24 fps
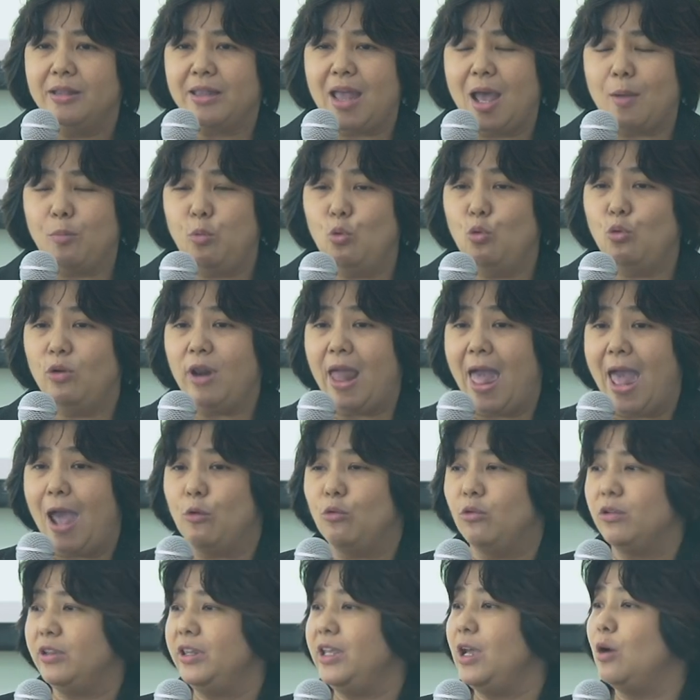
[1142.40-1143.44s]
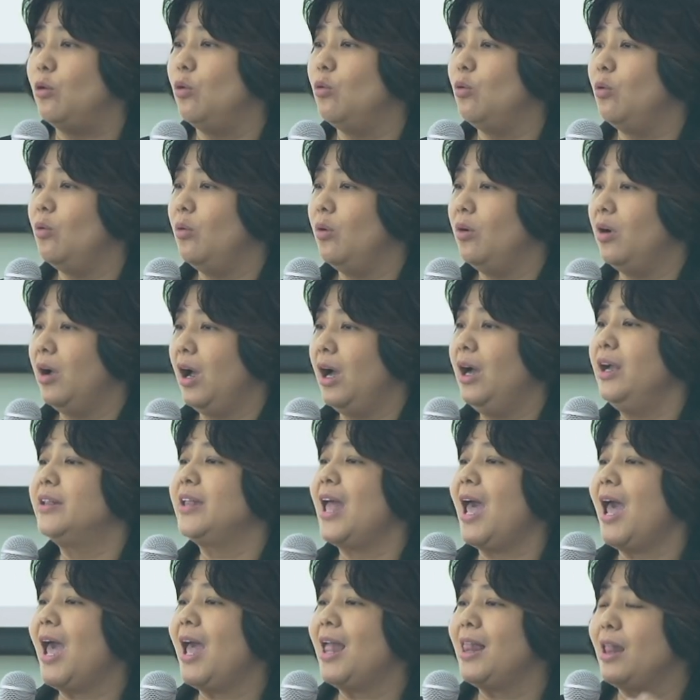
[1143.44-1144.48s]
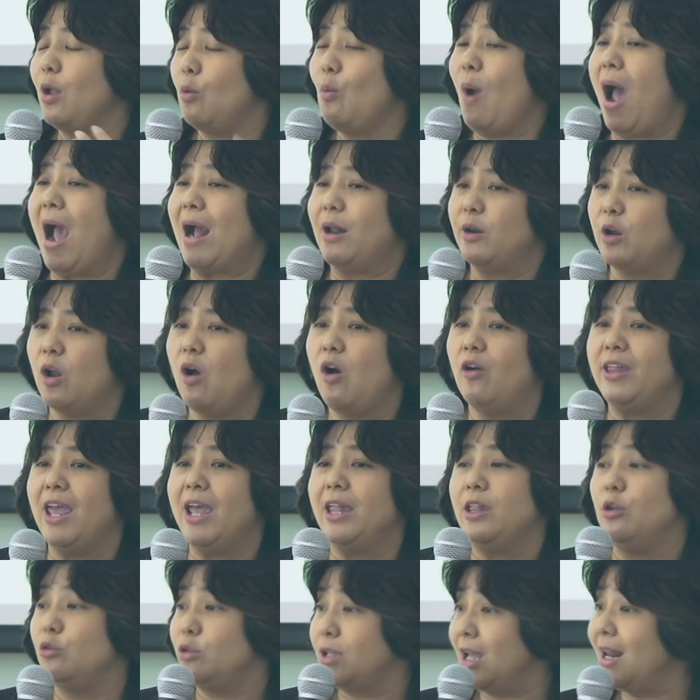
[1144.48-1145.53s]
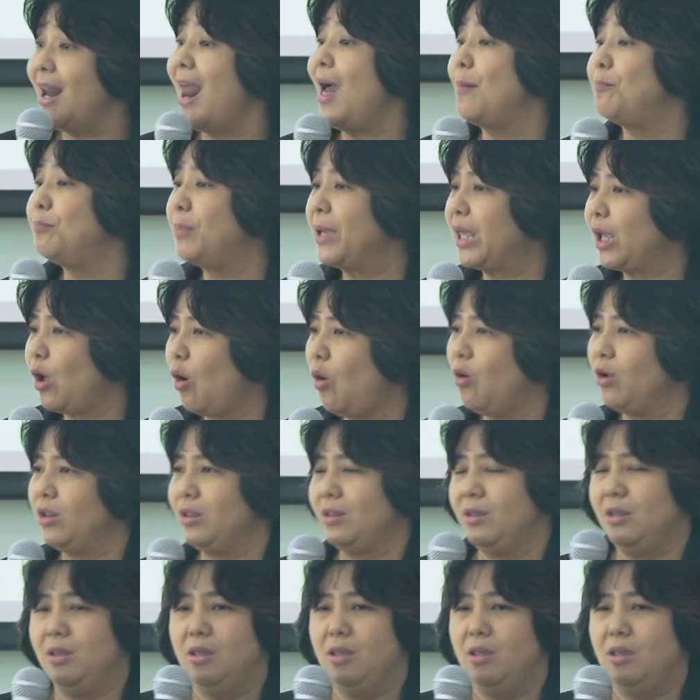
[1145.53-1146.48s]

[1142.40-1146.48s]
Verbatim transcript: ถ้าพูดแล้วเดี๋ยวถ้าระหว่างรอเนี่ยเดี๋ยวจะหลับไปก่อน